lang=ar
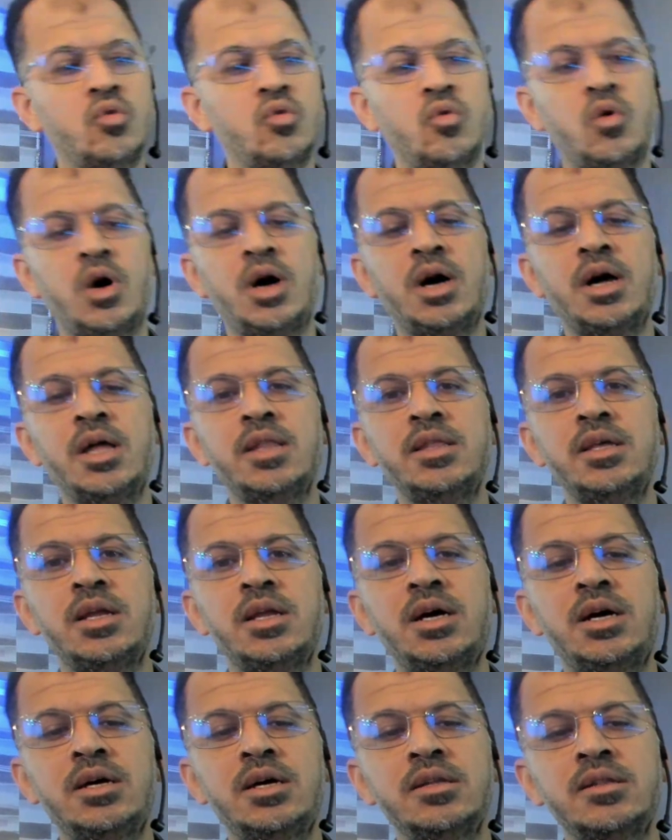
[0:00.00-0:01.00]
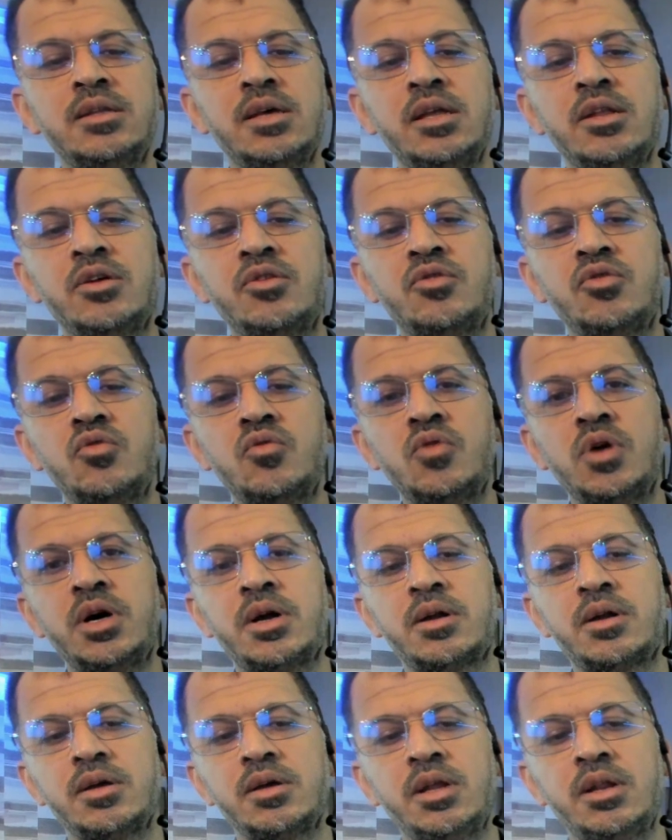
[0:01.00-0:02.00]
وهذه لاحظ
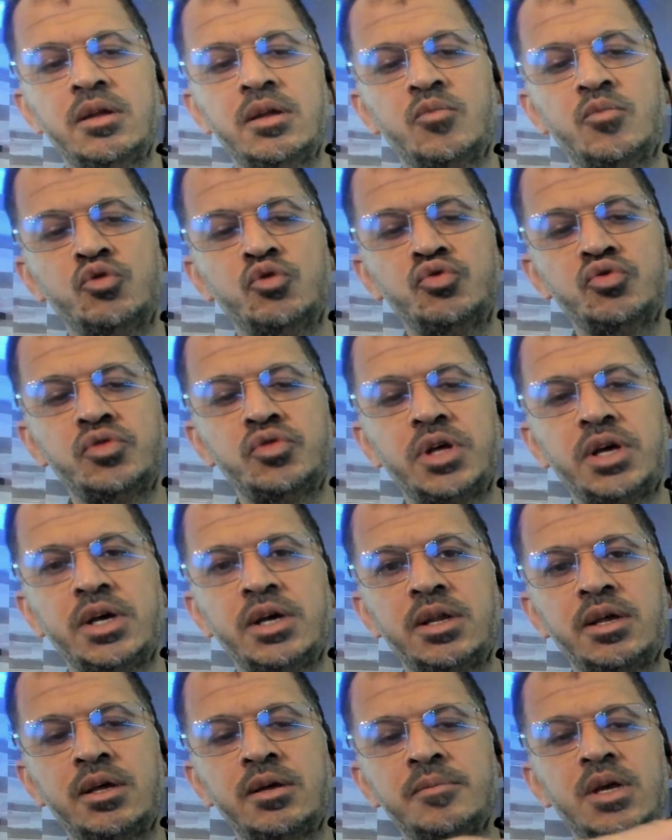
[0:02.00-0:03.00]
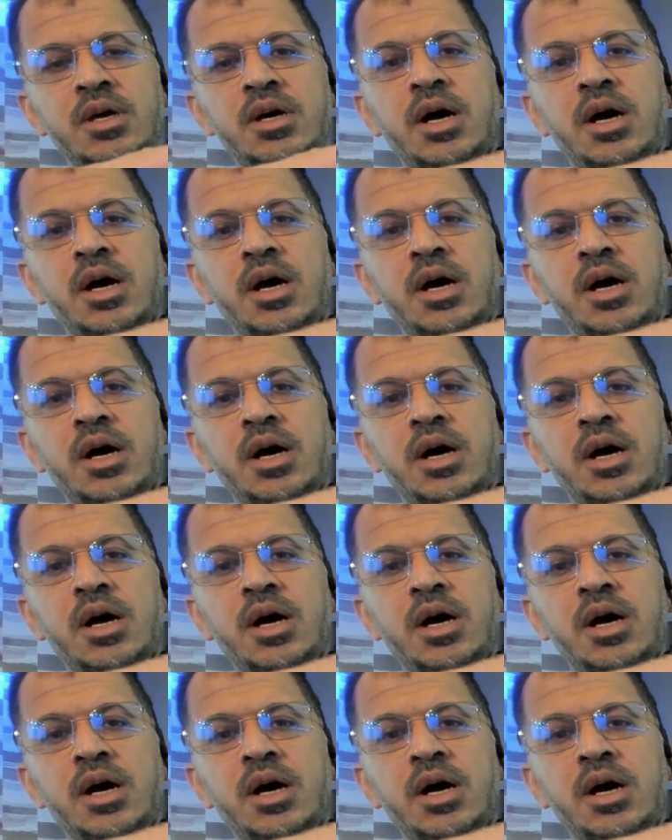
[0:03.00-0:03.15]
الكور اللي موجوده هنا